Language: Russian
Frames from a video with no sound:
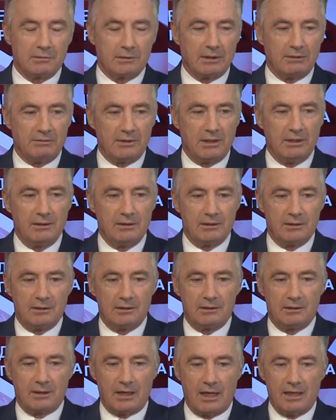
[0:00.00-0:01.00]
говорил
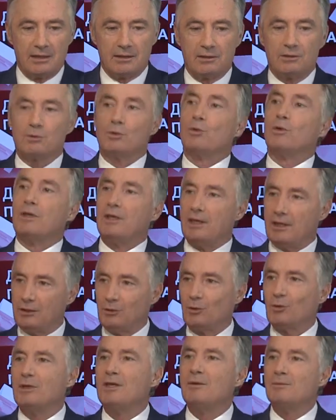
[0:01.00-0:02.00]
и, и, другим